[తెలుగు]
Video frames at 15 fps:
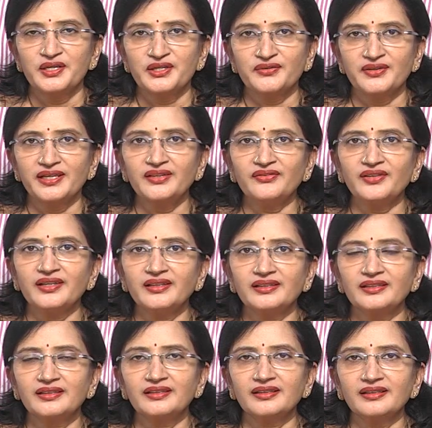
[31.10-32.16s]
ట్వంటీ ఫైవ్
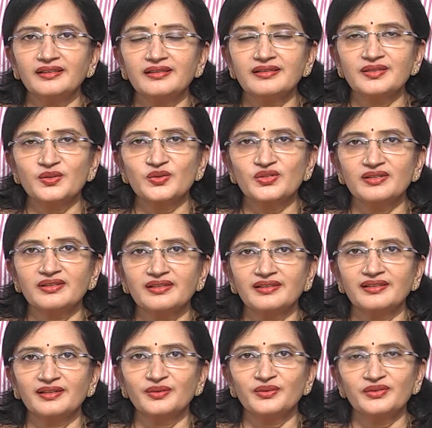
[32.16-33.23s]
థర్టీ ఇయర్స్ వచ్చిన
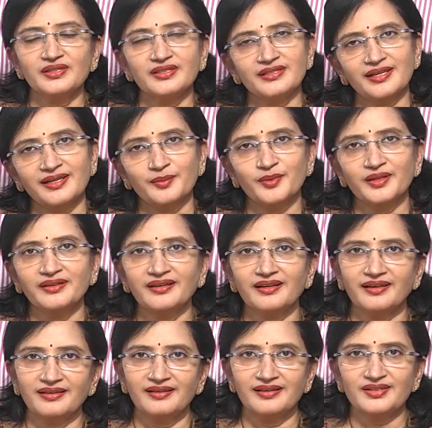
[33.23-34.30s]
దగ్గర నుంచి చాలామంది
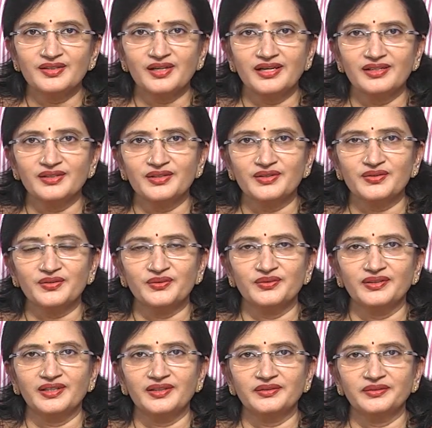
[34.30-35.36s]
హెయిర్ డై స్టార్ట్ చేస్తూ
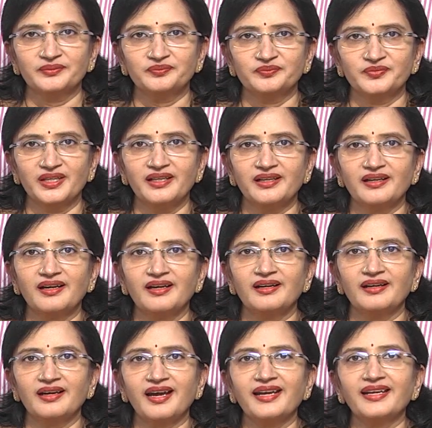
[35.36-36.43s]
ఉన్నారు ఇంకా
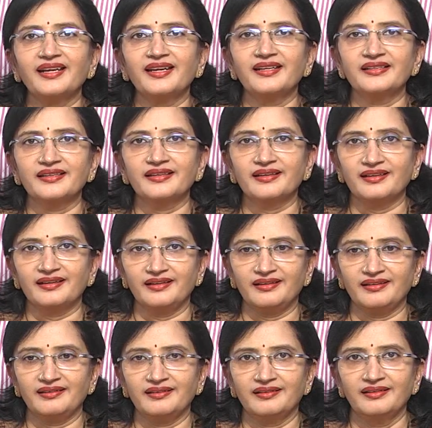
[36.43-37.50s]
హైలైటింగ్ అని
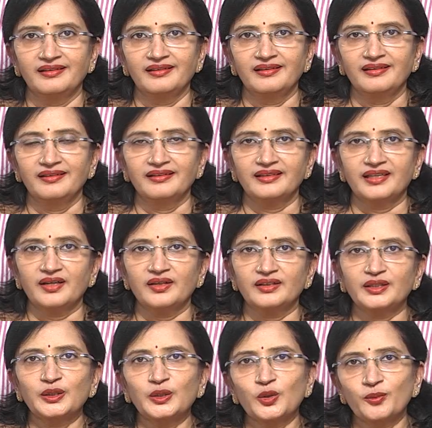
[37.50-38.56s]

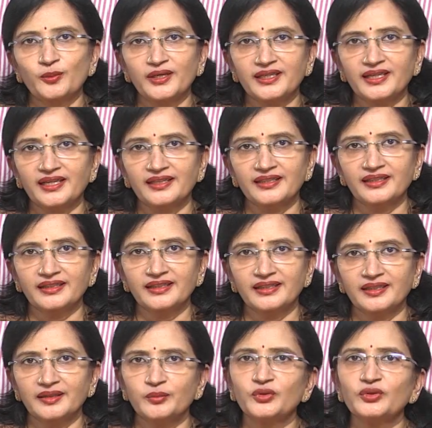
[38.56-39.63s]
తర్వాత గ్లోబల్ కలరింగ్
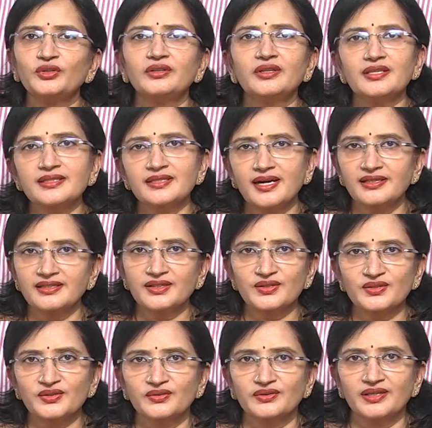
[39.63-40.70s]
అని ముందు కూడా స్టార్ట్
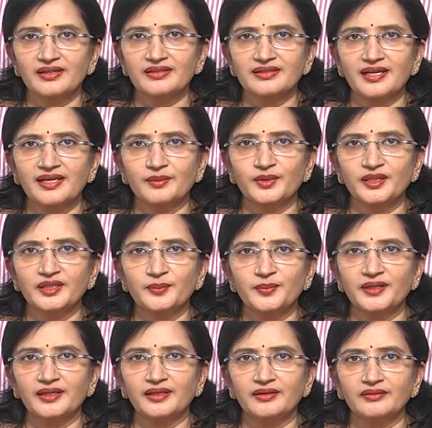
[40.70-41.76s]
చేస్తూ ఉన్నారు చాలామంది
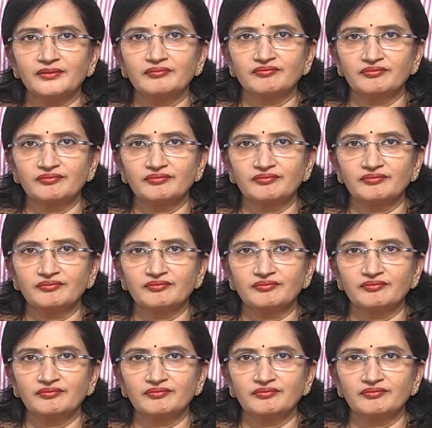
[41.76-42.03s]
పిల్లలు